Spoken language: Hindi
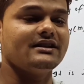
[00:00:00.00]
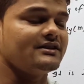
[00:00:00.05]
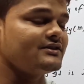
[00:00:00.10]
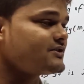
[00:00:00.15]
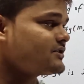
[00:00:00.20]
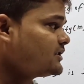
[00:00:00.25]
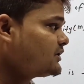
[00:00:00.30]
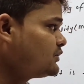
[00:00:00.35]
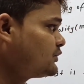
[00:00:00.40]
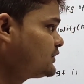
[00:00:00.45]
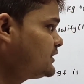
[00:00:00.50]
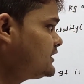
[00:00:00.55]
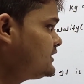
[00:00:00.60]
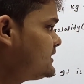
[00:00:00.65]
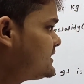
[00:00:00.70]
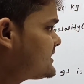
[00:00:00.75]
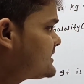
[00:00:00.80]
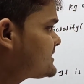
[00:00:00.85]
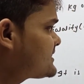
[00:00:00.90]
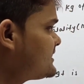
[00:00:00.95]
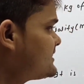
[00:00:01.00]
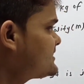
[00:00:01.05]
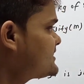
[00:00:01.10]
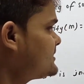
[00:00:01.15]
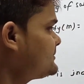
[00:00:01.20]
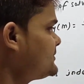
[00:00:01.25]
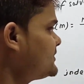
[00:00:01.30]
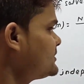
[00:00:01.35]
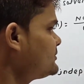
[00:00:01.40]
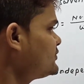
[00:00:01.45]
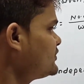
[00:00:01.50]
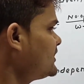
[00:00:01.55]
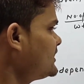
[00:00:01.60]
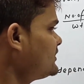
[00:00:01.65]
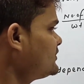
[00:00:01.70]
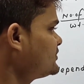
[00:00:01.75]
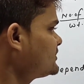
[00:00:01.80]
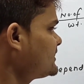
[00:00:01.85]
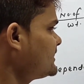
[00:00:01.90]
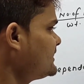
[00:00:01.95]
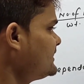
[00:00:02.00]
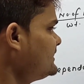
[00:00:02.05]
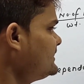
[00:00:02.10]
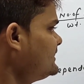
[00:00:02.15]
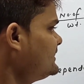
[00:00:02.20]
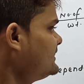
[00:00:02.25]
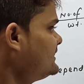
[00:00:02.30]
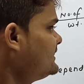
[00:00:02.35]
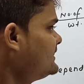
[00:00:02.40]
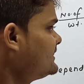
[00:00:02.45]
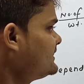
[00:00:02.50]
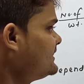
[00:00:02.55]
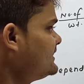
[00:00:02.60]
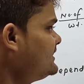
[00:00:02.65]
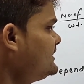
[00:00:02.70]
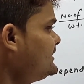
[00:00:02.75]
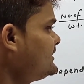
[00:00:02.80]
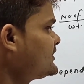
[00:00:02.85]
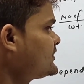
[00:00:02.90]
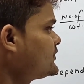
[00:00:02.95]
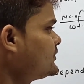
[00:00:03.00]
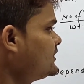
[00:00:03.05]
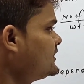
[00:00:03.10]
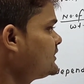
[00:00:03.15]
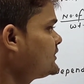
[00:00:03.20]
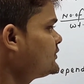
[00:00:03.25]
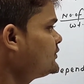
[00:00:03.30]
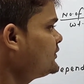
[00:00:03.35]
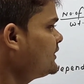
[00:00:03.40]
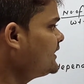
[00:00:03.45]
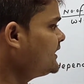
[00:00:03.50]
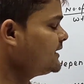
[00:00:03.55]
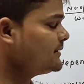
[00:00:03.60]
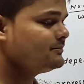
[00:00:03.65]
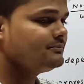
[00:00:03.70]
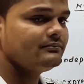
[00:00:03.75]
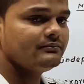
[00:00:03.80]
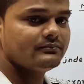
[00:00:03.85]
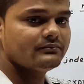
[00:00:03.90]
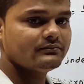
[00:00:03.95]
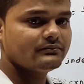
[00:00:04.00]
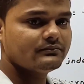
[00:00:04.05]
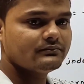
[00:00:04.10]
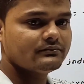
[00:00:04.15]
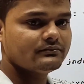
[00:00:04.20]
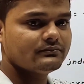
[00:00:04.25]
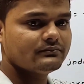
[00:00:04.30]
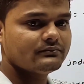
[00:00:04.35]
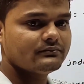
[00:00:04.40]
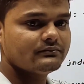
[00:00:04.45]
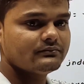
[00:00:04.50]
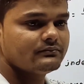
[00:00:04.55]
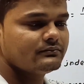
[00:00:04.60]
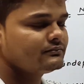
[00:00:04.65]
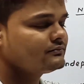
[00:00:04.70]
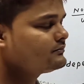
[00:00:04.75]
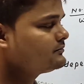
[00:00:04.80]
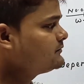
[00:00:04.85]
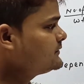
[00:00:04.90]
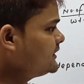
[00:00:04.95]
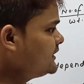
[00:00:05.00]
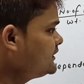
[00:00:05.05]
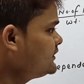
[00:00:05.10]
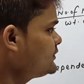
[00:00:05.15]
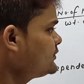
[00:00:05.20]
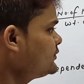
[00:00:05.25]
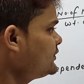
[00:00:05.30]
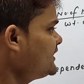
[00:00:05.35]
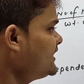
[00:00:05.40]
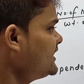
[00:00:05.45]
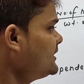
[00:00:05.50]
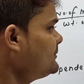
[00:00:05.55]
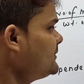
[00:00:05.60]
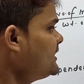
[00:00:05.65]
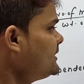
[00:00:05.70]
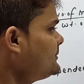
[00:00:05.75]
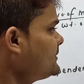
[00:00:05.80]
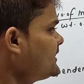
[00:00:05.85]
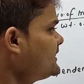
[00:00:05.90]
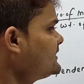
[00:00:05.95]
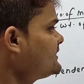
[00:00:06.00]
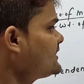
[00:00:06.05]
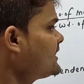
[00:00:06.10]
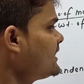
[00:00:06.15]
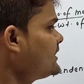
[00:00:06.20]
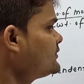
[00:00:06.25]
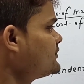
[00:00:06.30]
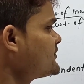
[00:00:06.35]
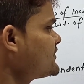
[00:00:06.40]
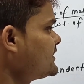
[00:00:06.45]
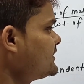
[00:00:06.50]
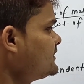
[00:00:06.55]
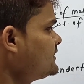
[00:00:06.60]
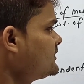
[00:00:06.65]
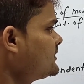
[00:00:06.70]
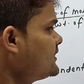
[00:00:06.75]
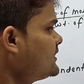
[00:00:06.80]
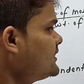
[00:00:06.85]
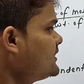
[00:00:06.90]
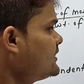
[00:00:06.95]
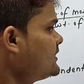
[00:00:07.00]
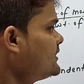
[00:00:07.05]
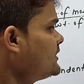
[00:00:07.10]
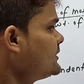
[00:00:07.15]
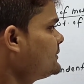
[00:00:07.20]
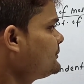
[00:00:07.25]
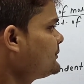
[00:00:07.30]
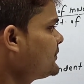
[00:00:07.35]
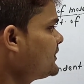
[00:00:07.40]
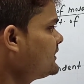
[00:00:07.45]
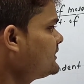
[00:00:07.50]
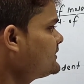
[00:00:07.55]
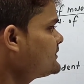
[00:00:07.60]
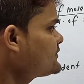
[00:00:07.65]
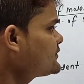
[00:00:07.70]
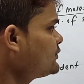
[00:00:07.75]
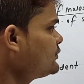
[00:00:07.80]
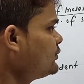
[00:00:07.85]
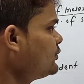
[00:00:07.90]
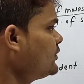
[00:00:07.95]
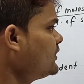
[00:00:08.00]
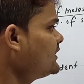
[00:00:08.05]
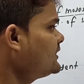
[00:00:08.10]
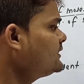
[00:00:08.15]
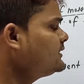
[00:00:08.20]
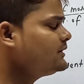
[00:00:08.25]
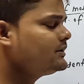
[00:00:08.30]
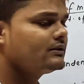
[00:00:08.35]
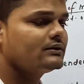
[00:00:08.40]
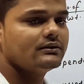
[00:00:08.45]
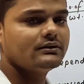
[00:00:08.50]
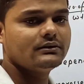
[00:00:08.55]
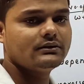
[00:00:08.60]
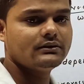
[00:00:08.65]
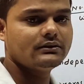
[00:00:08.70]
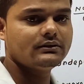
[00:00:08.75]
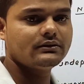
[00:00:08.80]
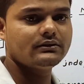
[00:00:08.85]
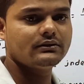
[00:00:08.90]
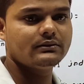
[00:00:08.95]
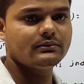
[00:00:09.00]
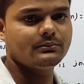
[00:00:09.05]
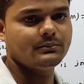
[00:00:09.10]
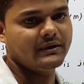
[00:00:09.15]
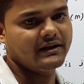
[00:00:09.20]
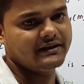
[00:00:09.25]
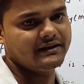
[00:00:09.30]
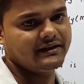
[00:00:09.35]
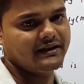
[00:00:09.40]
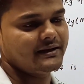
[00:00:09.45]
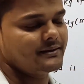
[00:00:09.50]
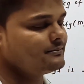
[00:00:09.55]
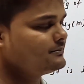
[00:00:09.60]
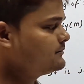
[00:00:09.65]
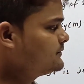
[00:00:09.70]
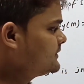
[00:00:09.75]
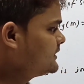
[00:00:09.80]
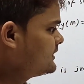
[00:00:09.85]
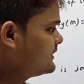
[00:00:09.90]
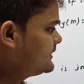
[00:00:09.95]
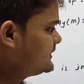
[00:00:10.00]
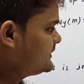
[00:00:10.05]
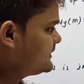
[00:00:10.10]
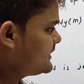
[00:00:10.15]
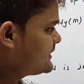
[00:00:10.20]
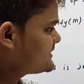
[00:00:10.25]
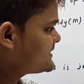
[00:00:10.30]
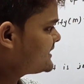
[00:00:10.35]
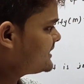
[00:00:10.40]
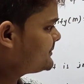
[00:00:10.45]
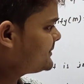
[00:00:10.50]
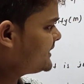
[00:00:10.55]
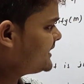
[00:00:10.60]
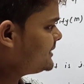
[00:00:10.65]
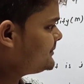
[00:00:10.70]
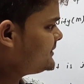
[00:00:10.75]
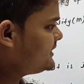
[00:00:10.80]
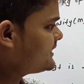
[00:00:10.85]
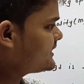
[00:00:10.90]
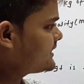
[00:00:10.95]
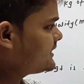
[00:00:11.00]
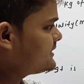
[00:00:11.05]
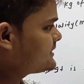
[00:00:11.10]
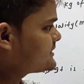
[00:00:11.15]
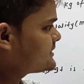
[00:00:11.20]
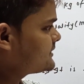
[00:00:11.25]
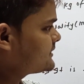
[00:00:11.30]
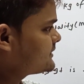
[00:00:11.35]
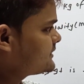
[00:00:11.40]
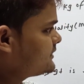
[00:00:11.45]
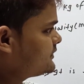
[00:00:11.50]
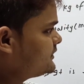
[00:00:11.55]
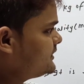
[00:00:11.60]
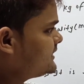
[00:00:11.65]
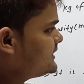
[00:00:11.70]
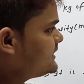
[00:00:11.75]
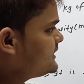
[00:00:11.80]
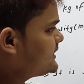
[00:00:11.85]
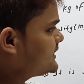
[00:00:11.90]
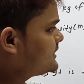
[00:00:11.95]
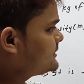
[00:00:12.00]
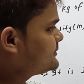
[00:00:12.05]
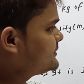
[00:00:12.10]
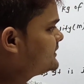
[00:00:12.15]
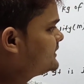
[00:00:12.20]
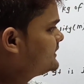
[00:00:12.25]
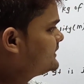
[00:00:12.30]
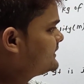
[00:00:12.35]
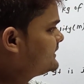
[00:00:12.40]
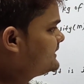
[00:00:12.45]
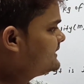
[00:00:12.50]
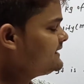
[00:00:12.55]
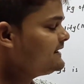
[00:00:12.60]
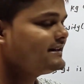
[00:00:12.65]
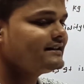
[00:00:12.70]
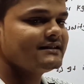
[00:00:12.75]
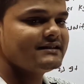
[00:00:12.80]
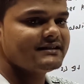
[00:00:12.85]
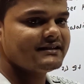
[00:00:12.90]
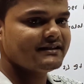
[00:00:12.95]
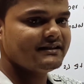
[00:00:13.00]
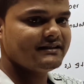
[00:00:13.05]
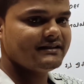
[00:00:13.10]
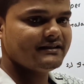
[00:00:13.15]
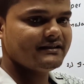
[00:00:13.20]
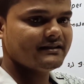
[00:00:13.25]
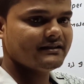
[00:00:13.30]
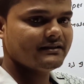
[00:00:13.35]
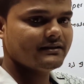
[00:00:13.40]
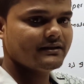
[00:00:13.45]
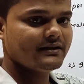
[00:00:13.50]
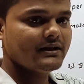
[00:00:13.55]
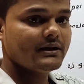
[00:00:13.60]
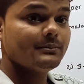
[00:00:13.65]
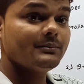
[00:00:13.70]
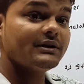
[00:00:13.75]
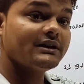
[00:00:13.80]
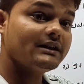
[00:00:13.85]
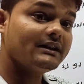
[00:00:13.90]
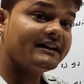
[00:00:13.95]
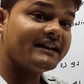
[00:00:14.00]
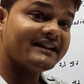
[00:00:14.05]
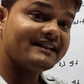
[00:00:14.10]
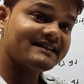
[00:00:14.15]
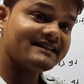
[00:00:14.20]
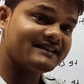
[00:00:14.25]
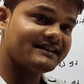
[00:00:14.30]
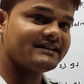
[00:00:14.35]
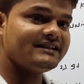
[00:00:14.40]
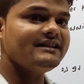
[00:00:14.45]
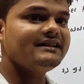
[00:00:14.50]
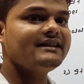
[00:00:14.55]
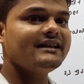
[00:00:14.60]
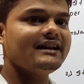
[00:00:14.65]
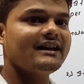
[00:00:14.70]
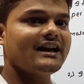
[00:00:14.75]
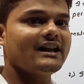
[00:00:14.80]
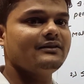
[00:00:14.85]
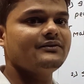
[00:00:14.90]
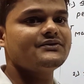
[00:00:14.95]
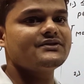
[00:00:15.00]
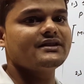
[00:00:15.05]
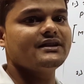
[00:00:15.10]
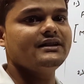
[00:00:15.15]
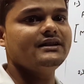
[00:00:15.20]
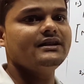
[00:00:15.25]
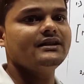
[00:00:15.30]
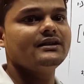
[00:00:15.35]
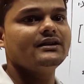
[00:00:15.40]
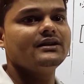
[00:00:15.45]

चेंज करोगे तो एक आसान सा फॉर्मूला होता है डी इक्वल टू एम इंटू एम ए बाई थाउजेंड प्लस वन बाई एम यहाँ से आप एम निकाल सकते हो देखिए ना आप डी डेंसिटी है मतलब डेंसिटी के हेल्प से